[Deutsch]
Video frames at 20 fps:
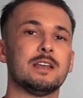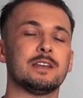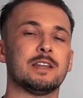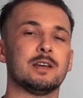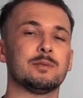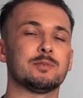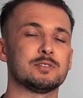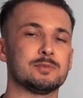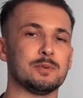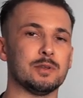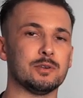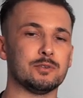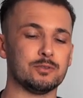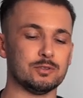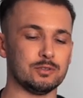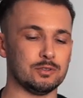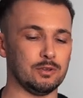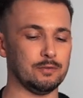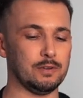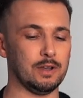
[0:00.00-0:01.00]
Da muss man
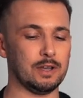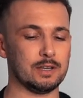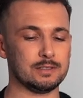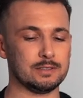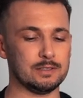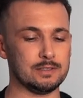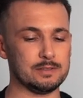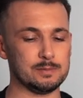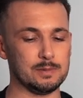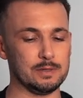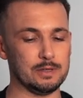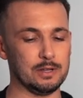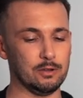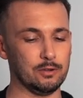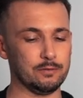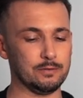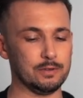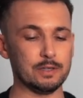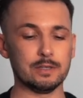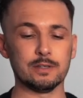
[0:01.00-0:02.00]
natürlich darauf achten, dass man da
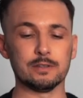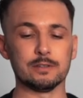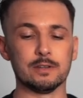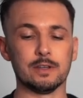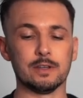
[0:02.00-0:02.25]
irgendwie